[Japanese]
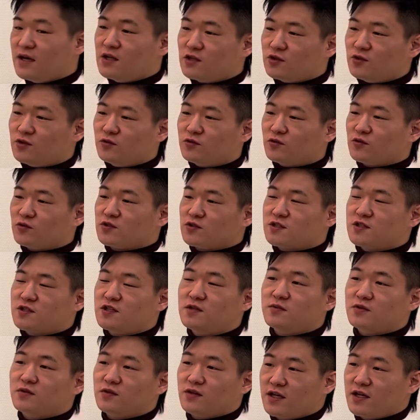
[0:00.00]
あ、どんどん
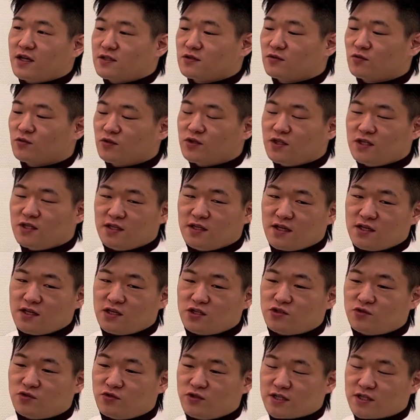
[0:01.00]
水分、えそこに
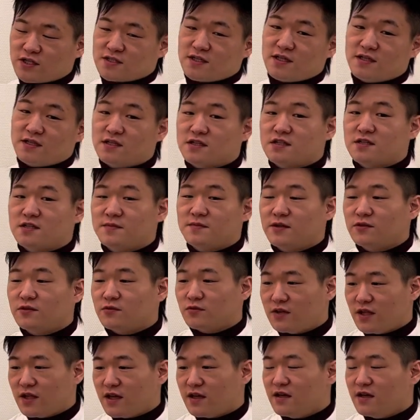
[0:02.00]
集約されてしまう
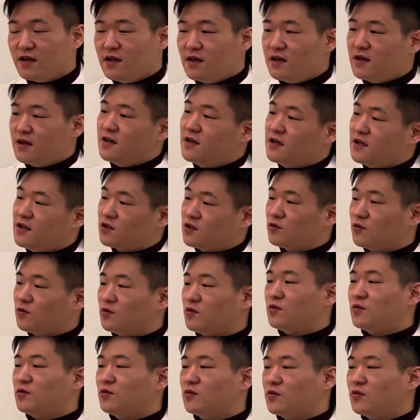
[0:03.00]
ので、えー
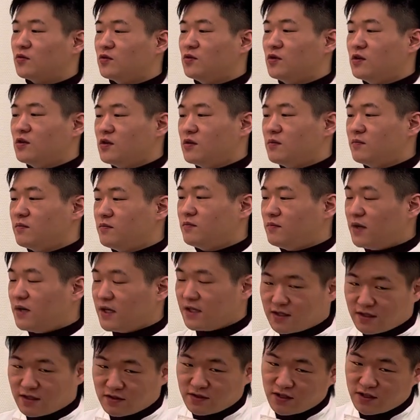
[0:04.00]
とまあ、
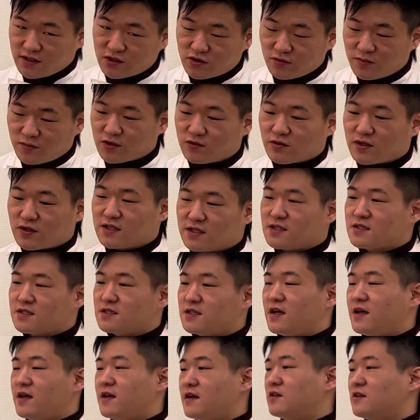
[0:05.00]
比較的トマトがです
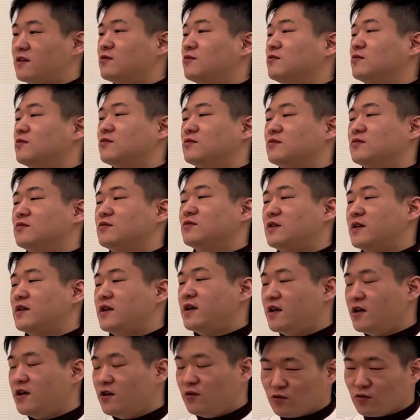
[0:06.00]
ね、えーと
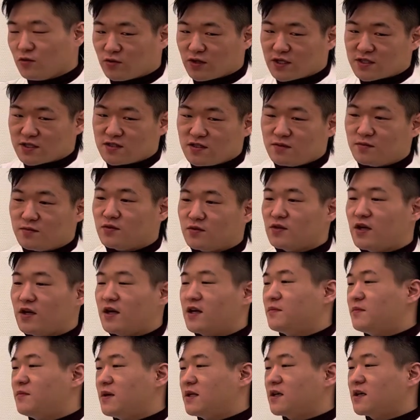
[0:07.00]
栄養とか水分、
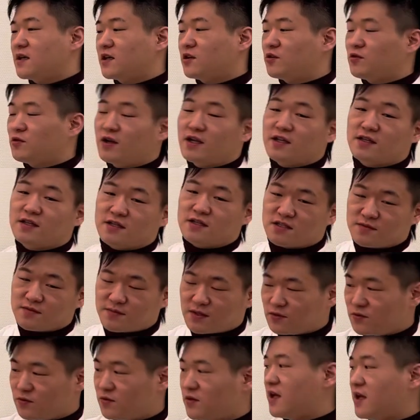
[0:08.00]
えー、真ん中に取られてし
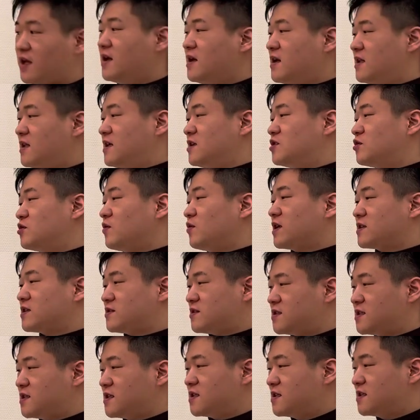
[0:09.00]
まうのでで蒸
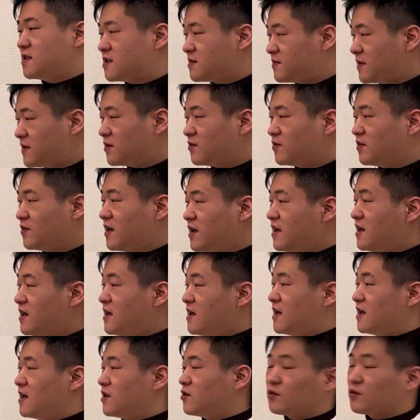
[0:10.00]
発していってしまうの
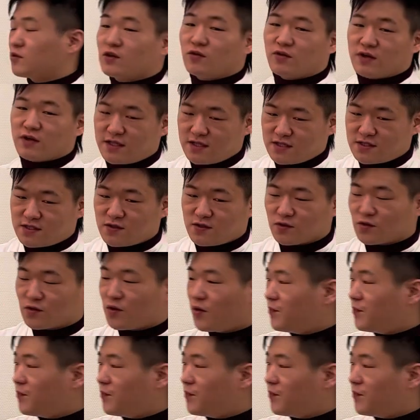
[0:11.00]
で、えー、取った方がいいですよと。